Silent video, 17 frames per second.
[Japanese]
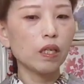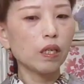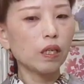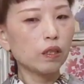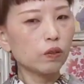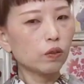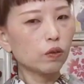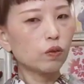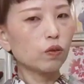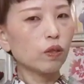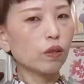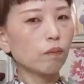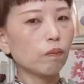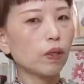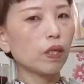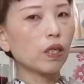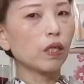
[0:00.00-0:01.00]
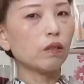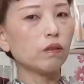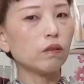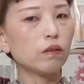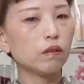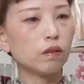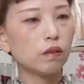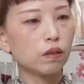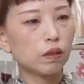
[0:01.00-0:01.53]
あーちょっとやっぱ軽
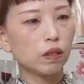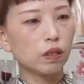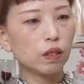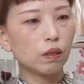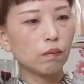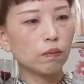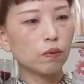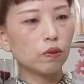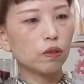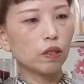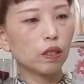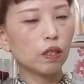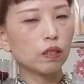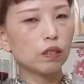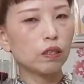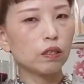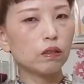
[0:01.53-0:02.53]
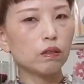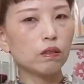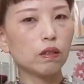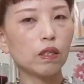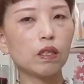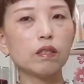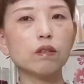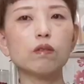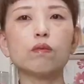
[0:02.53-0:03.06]
くって寒く感じる
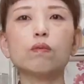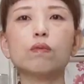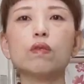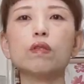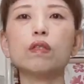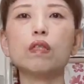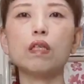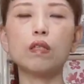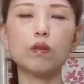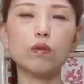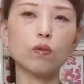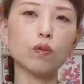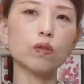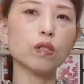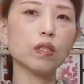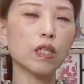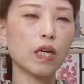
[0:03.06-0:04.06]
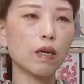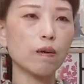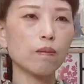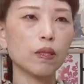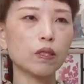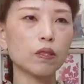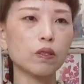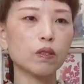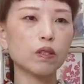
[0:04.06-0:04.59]
なと思ったらそう伝え
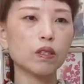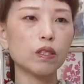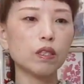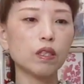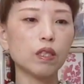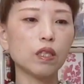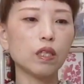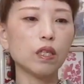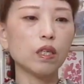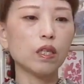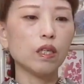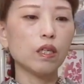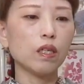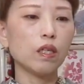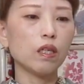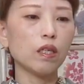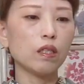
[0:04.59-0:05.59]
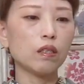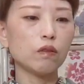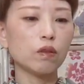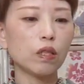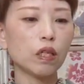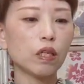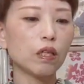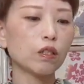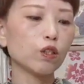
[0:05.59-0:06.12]
ますし、えー、と
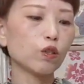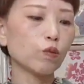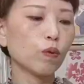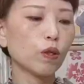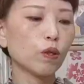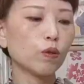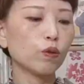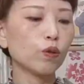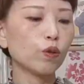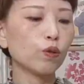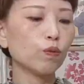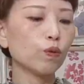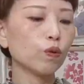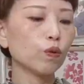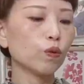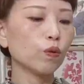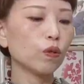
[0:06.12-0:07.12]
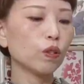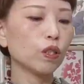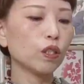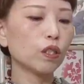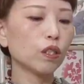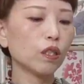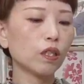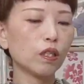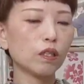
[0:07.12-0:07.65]
長襦袢冬物に
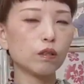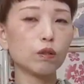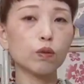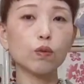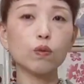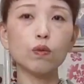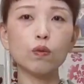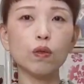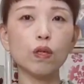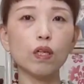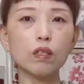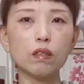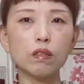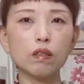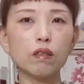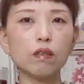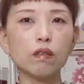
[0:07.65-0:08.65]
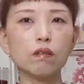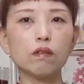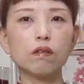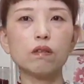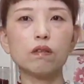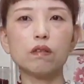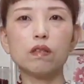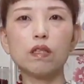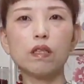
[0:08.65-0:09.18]
したらすごくあったかく
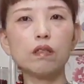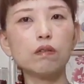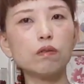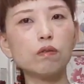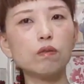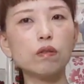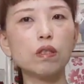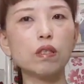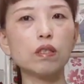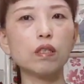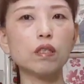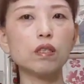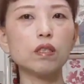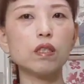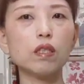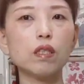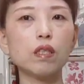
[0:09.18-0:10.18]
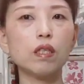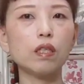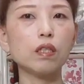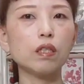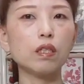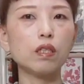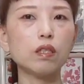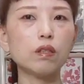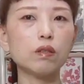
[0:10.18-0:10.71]
なるので全然平
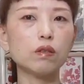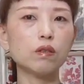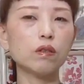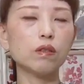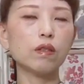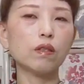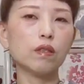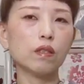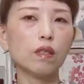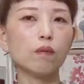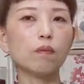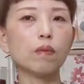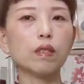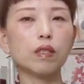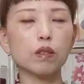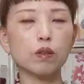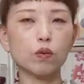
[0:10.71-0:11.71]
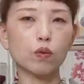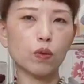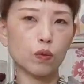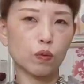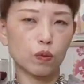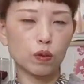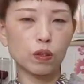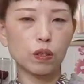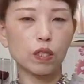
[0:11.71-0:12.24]
気ですって言ったらまたそれ
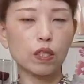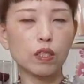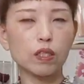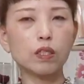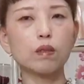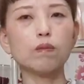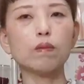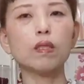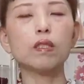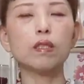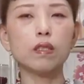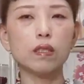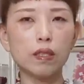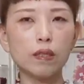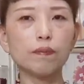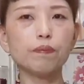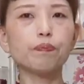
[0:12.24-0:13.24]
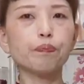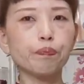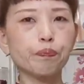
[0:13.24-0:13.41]
をお伝えしますね。